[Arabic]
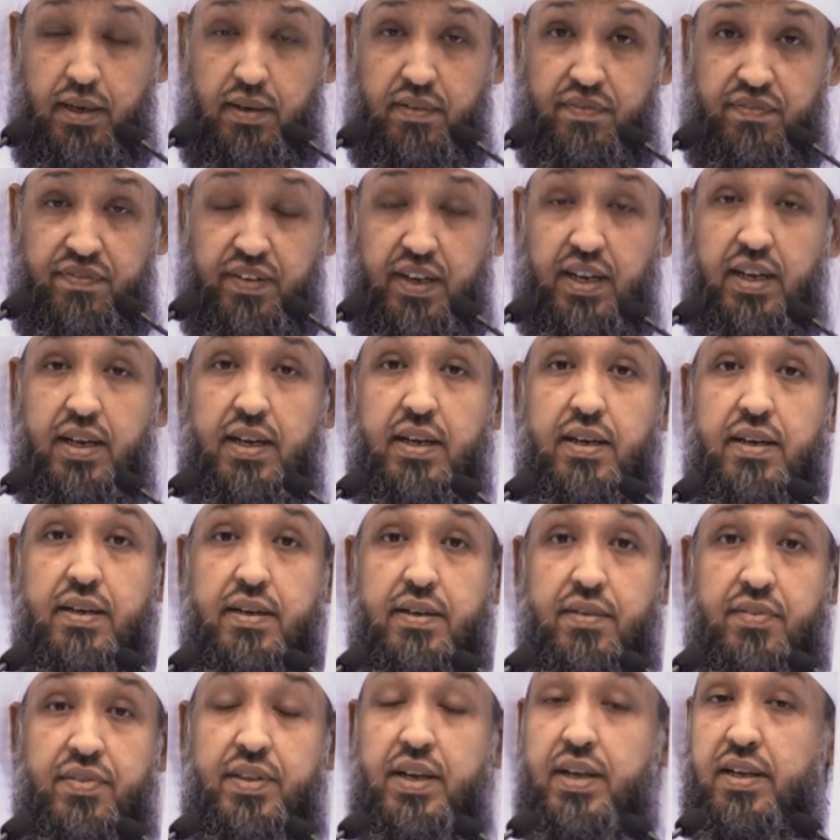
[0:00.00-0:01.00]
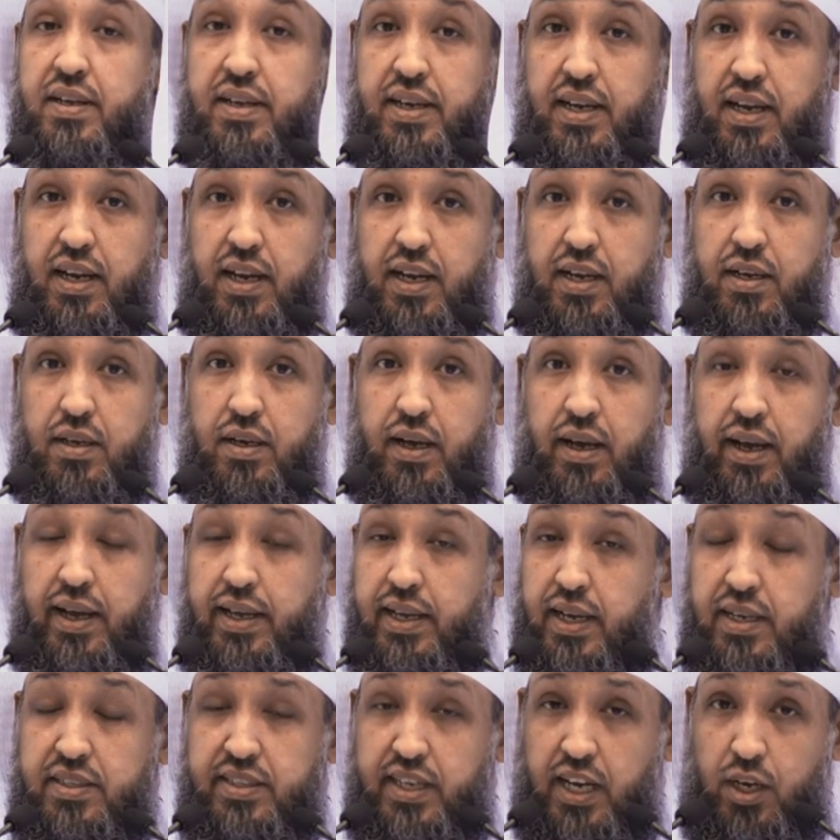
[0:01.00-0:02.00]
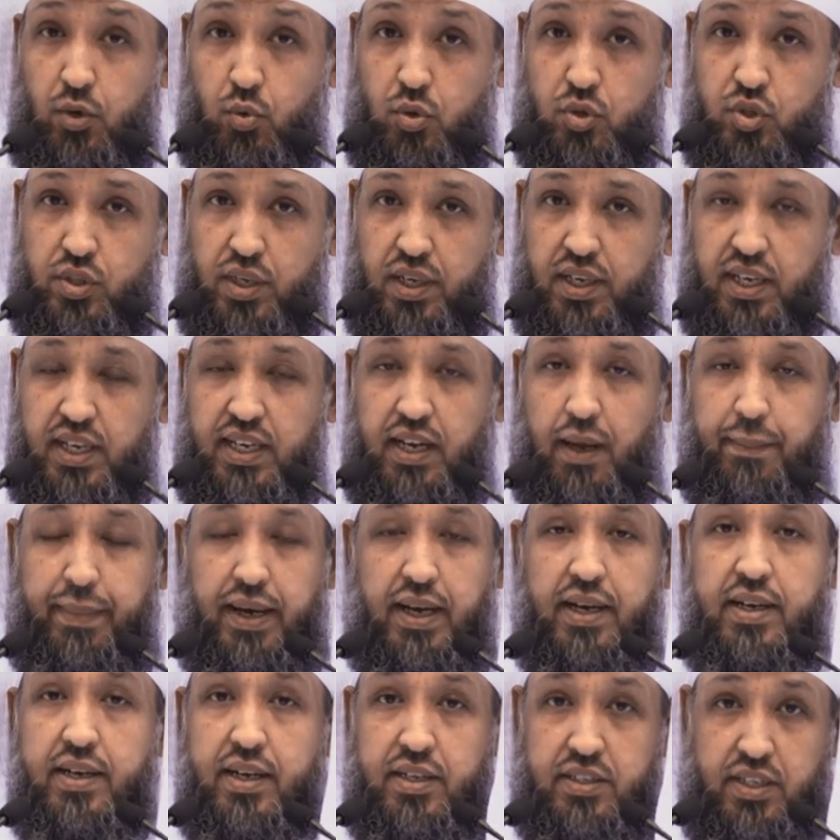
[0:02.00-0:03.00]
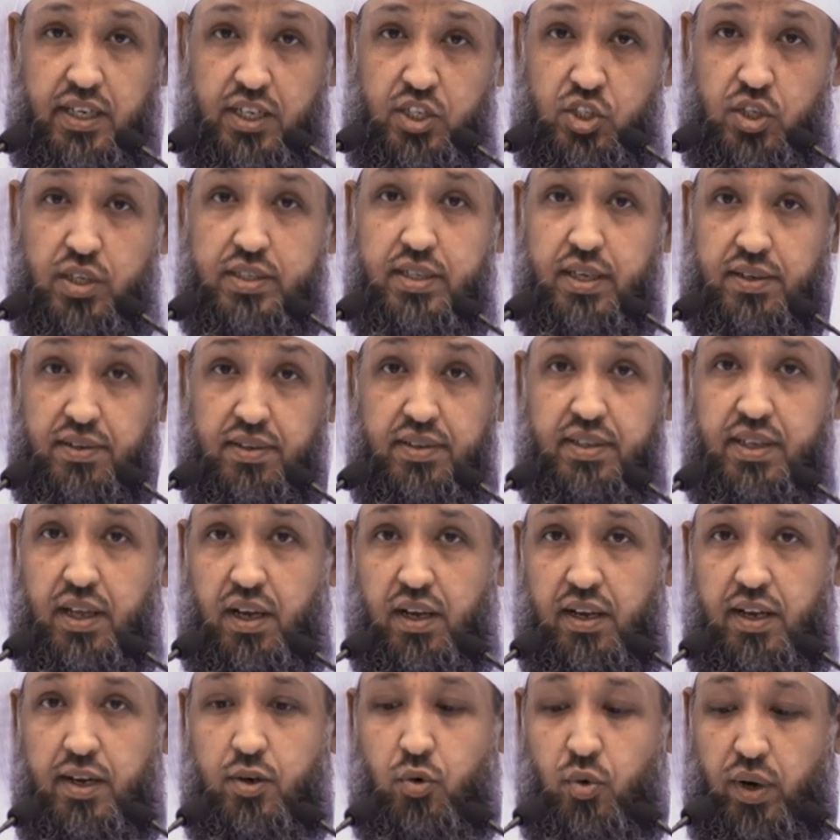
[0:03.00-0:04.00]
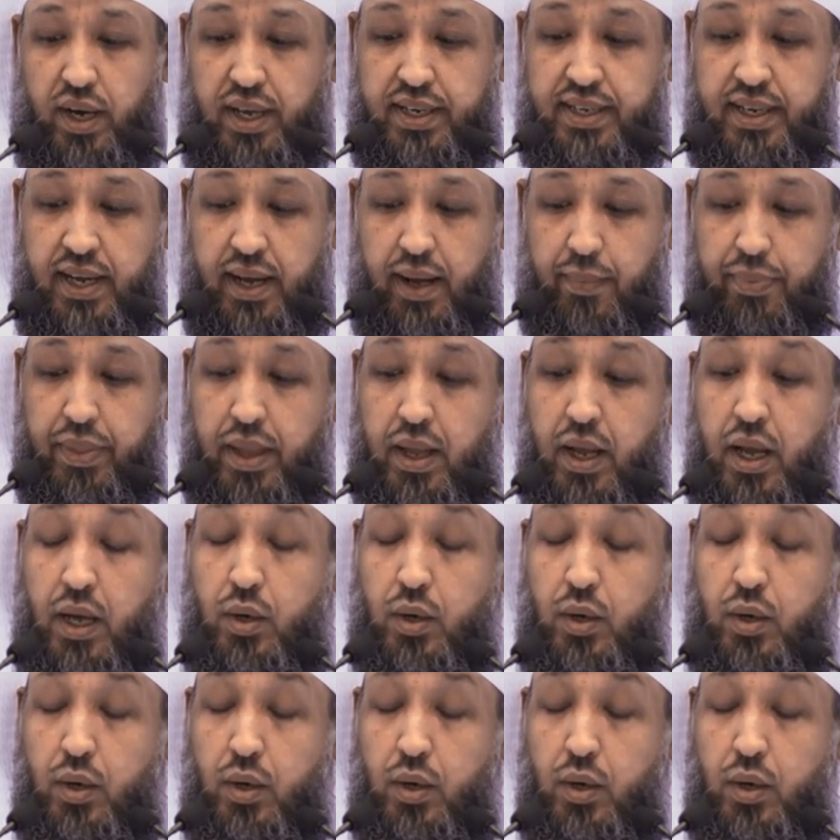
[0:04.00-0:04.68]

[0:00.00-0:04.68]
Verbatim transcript: في ظل حياته الأسرية مع خديجة رضي الله عنها